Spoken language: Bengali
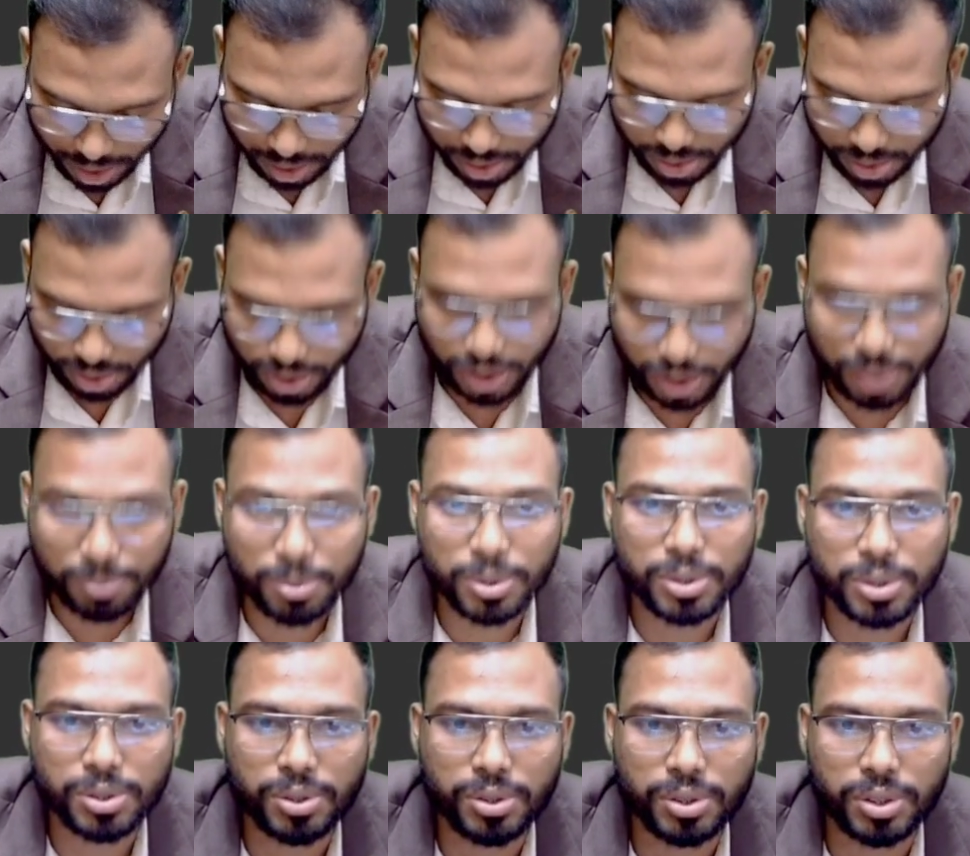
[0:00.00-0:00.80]
সো এই
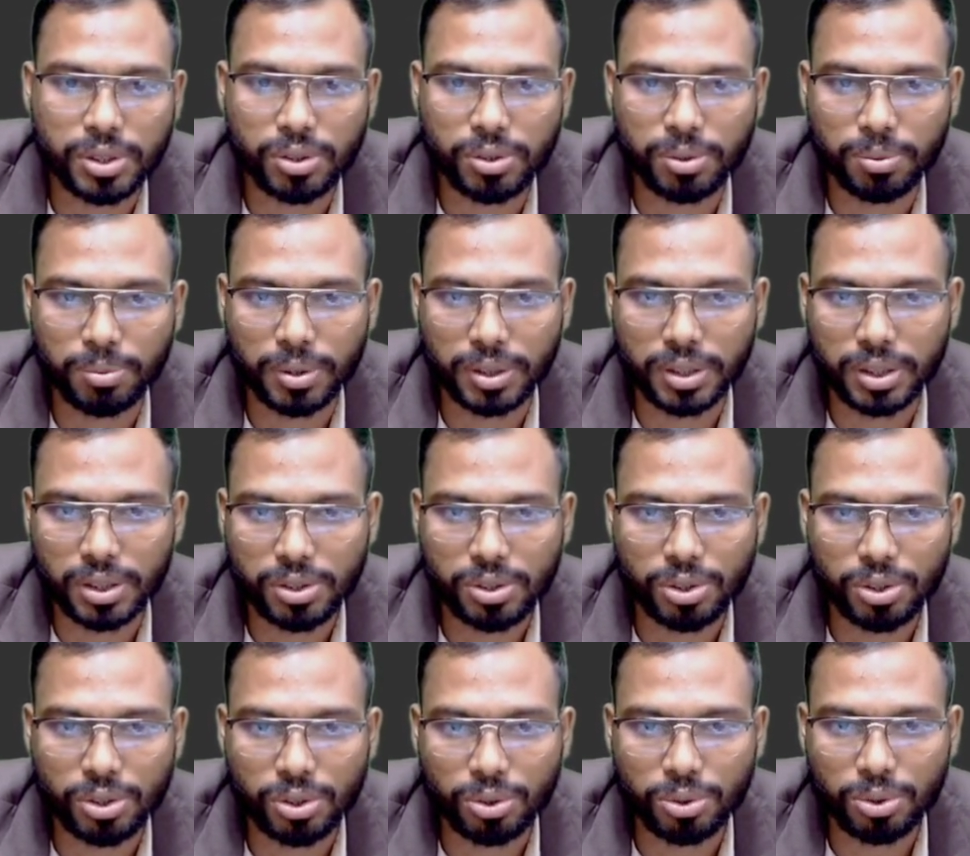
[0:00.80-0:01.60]
প্রশ্নটি তোমাদের
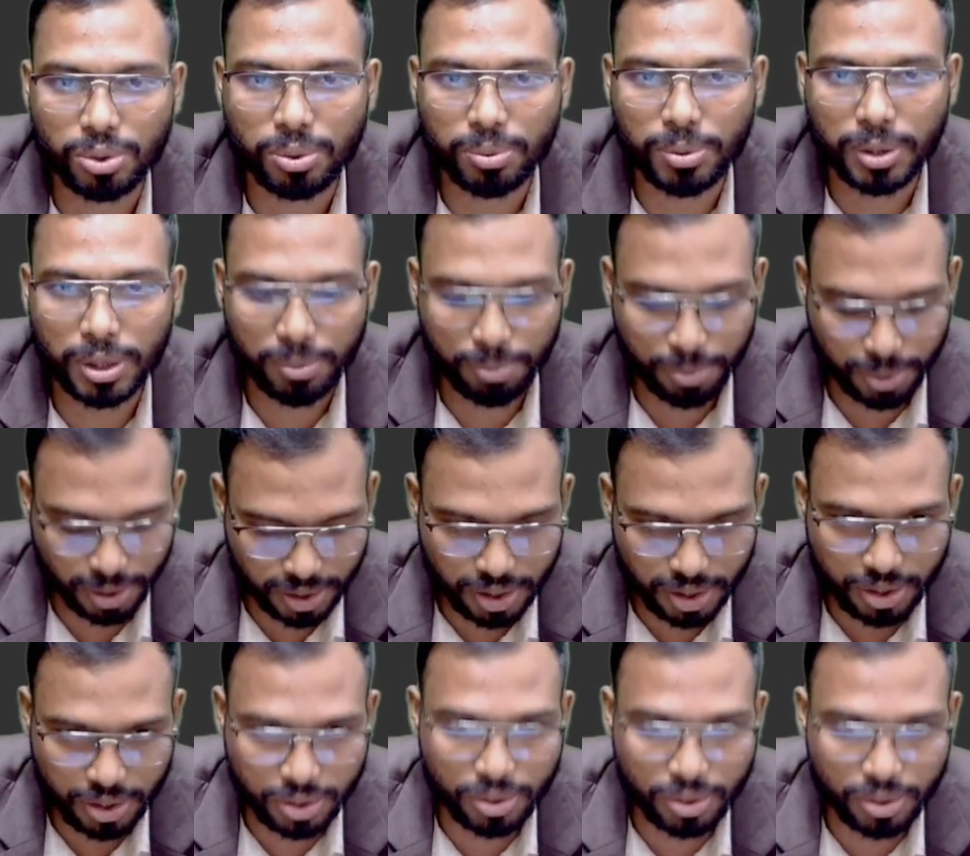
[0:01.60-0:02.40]
জন্য খুব
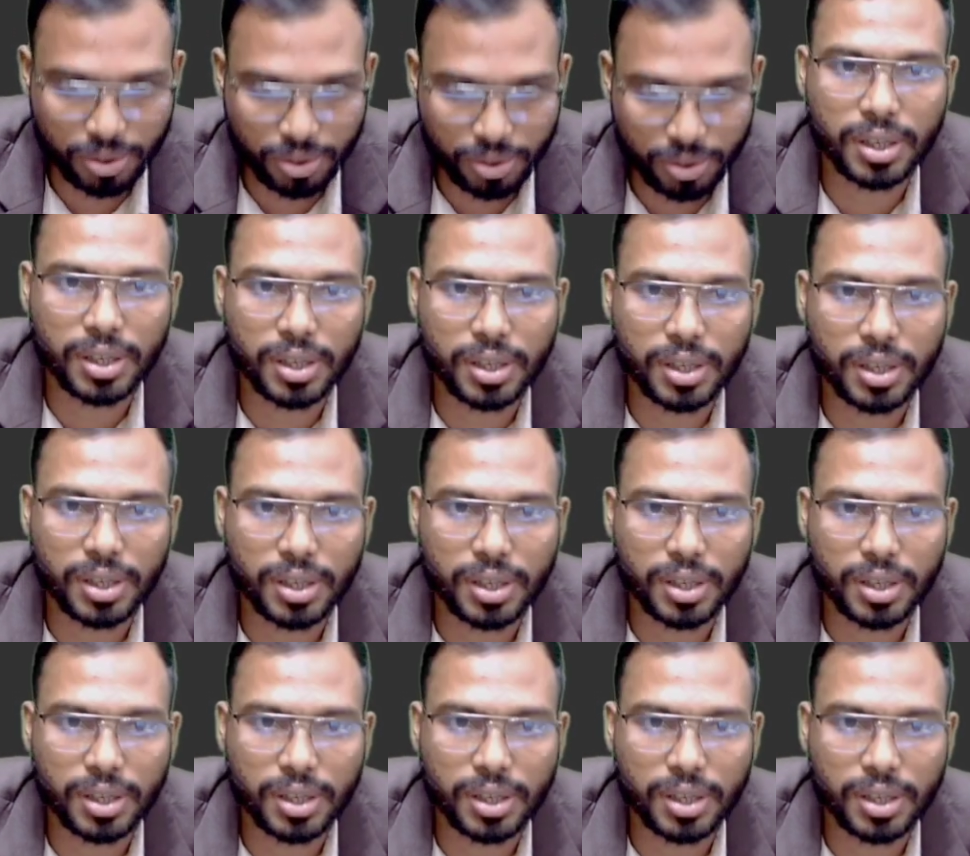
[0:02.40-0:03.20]
ইম্পর্টেন্ট রয়েছে
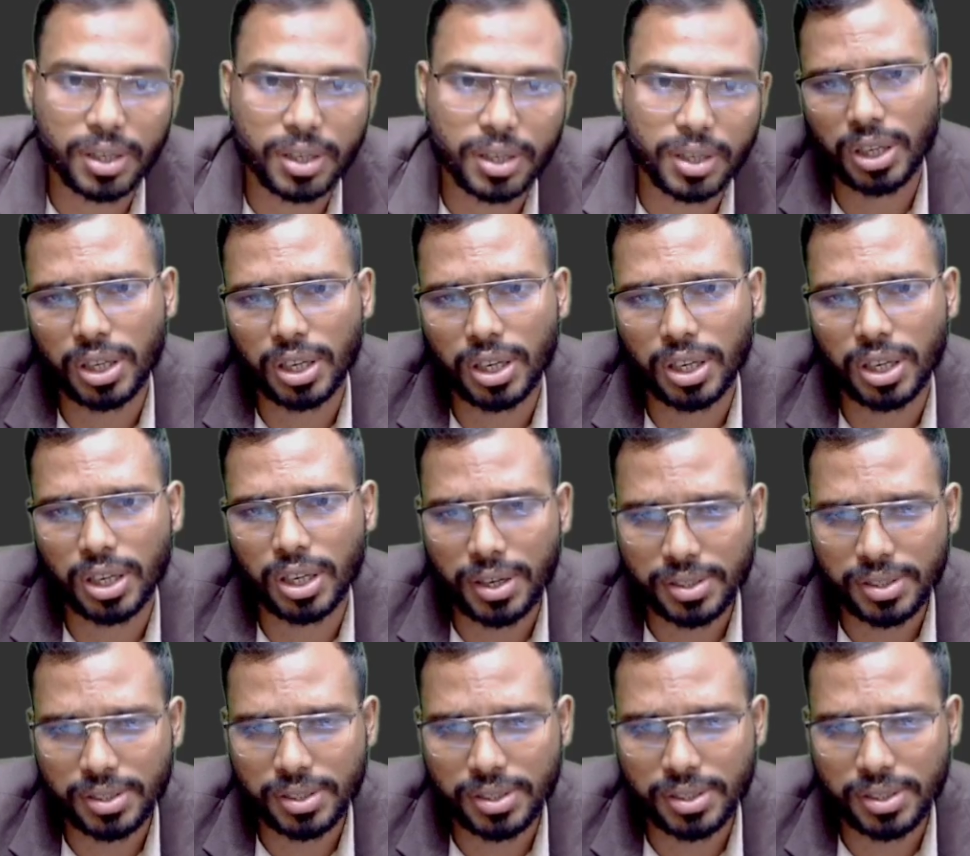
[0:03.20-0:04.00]
পনেরো সালের
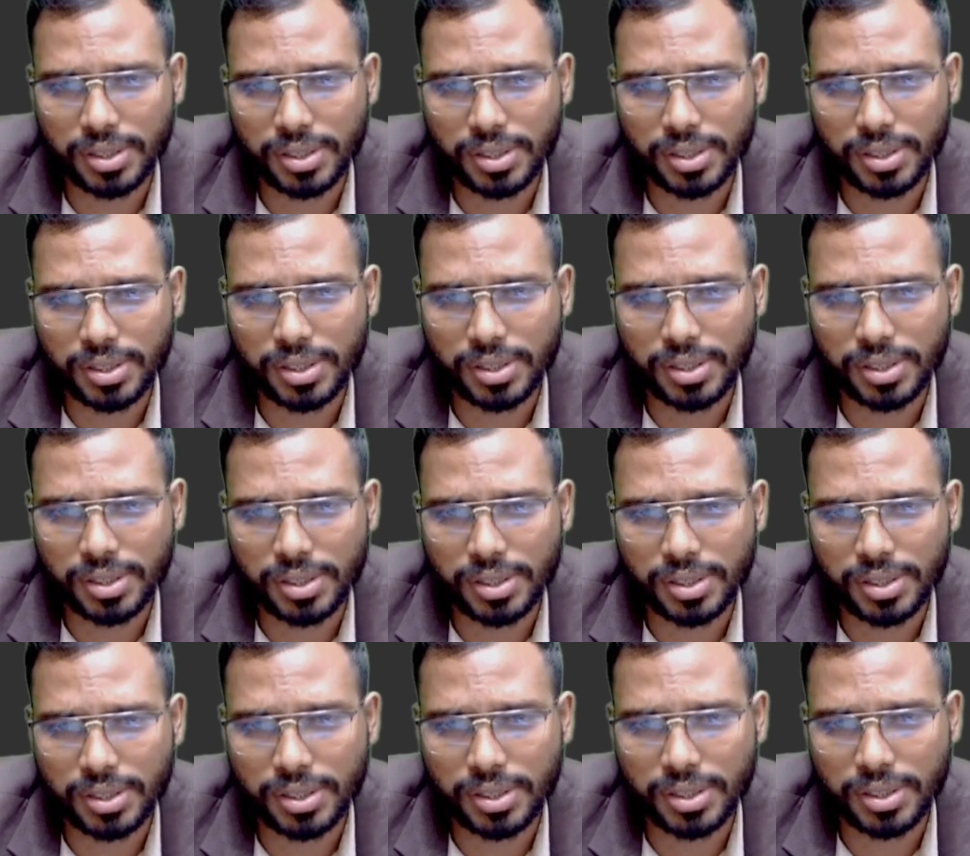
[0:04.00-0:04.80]
পাঁচ আঠাশ সালের
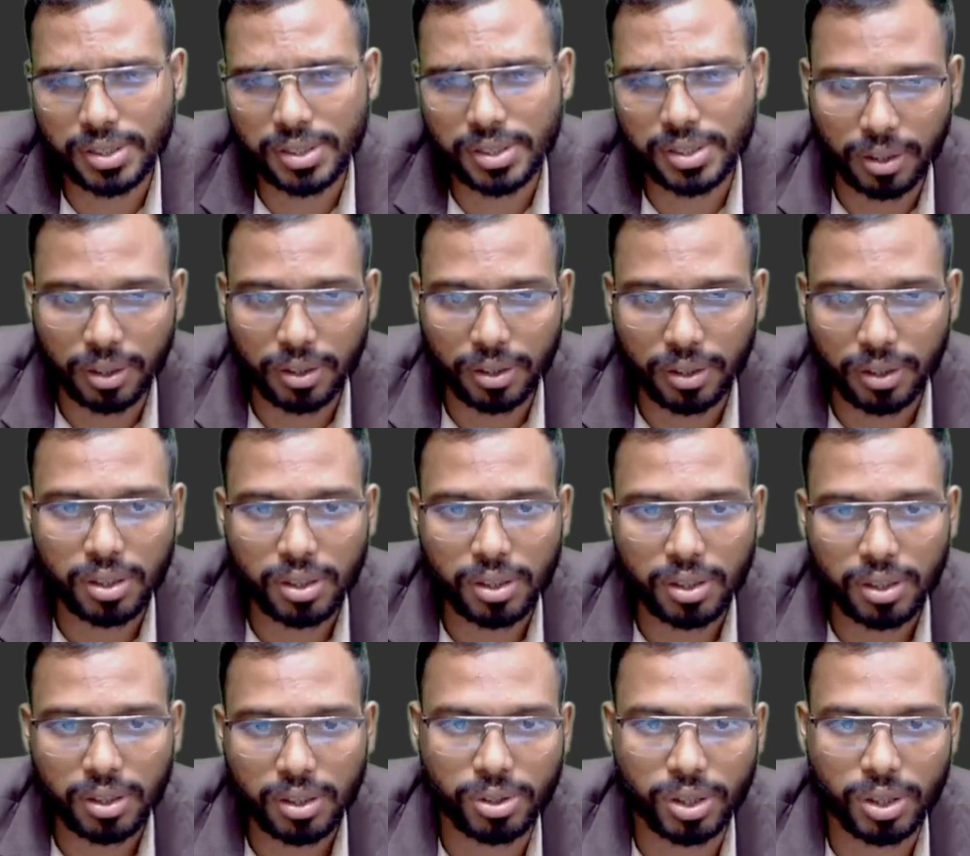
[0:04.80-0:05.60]
চার নম্বর
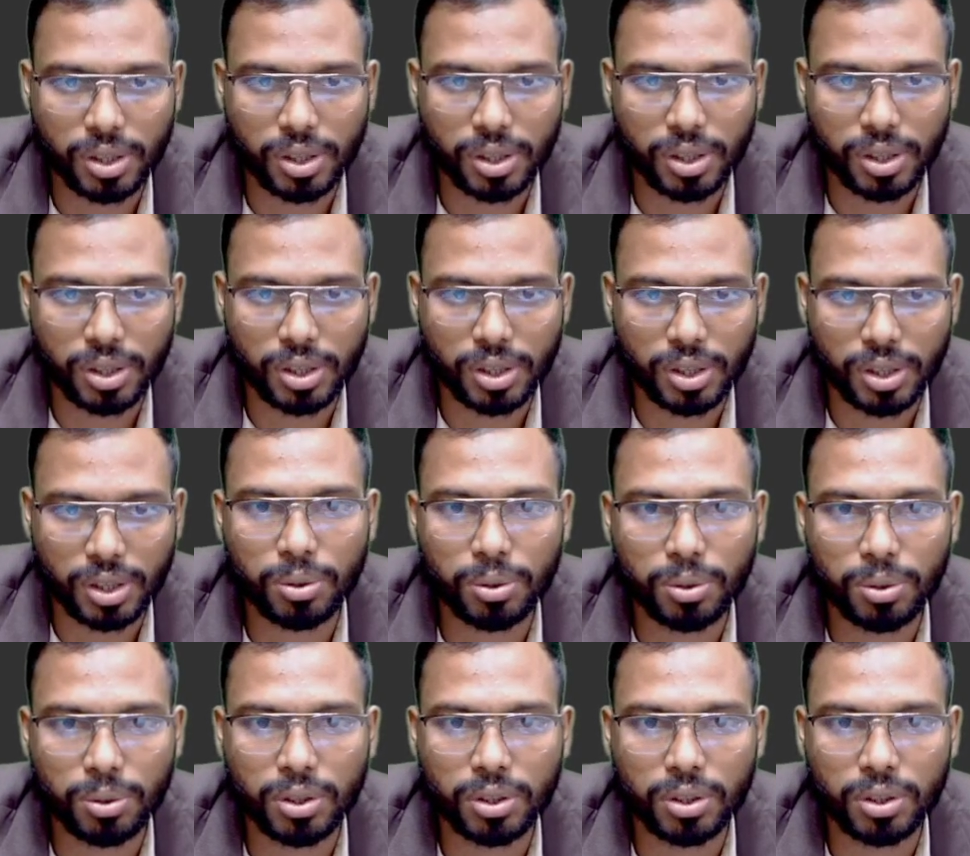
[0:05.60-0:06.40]
সো দেখে নাও
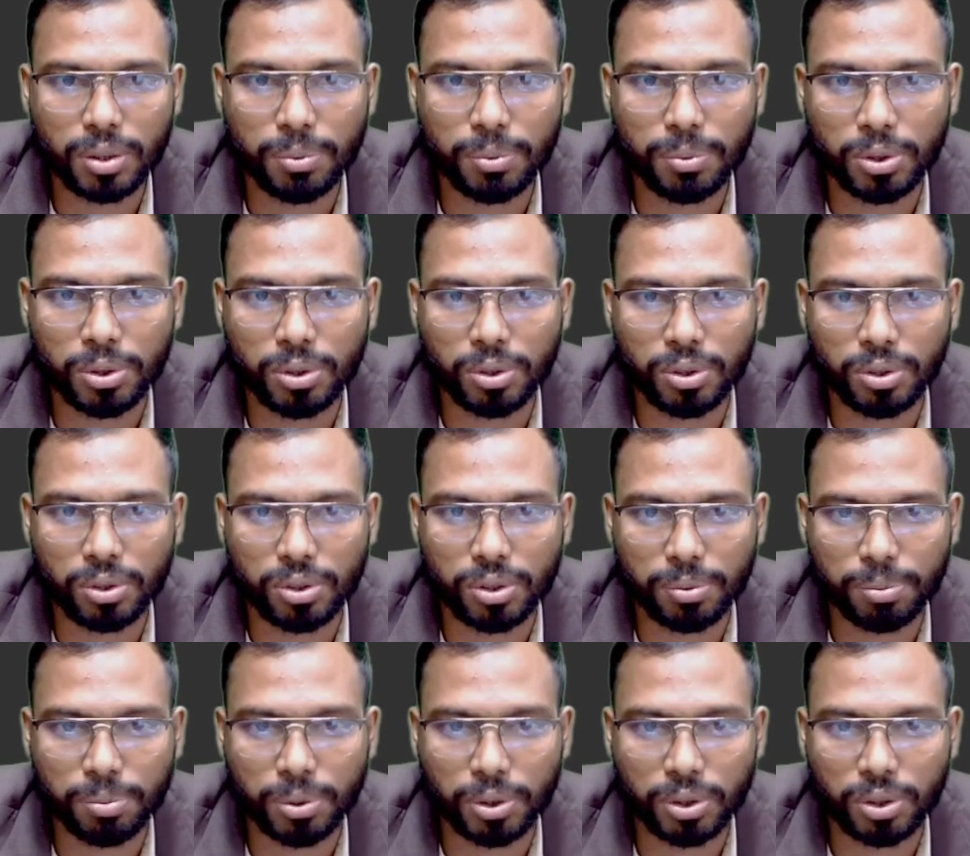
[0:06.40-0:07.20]
গভীরতা প্রত্যক্ষ
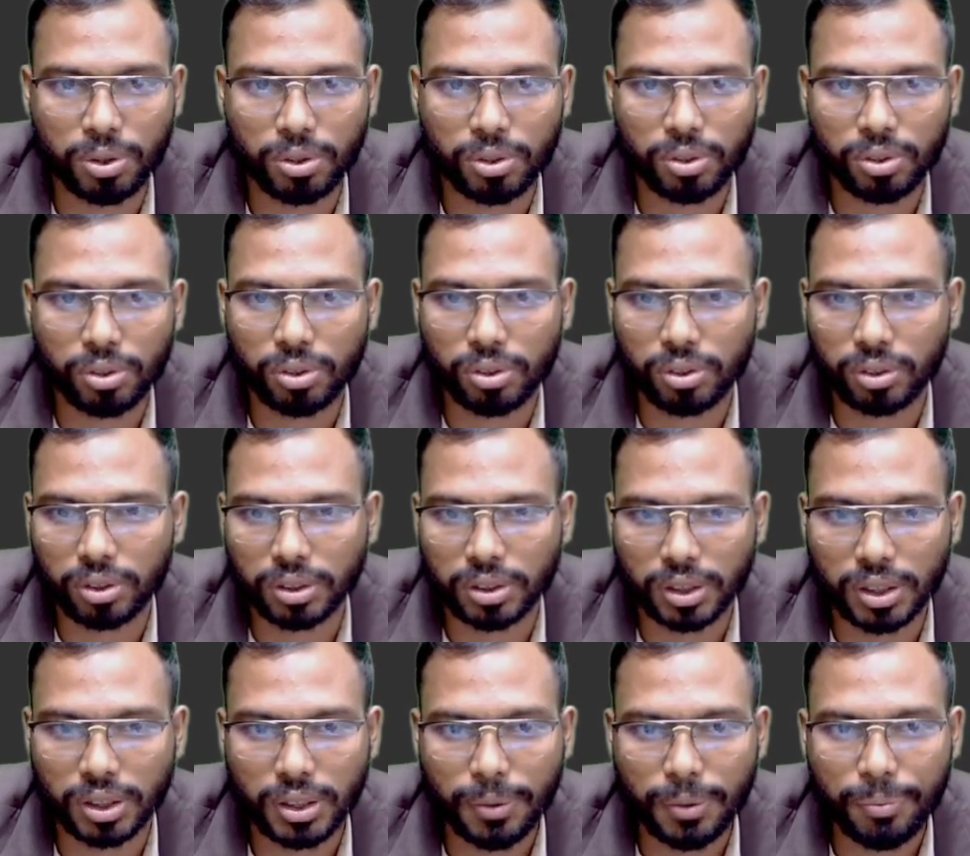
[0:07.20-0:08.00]
প্রত্যক্ষ
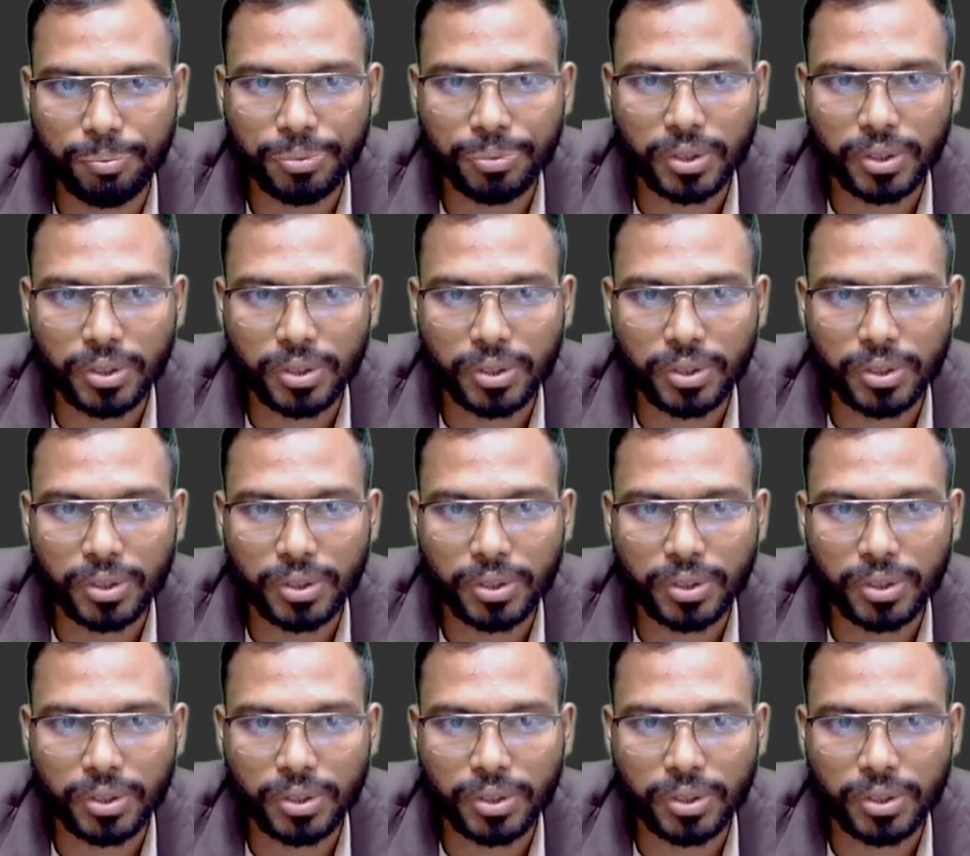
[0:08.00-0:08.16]
মানে কি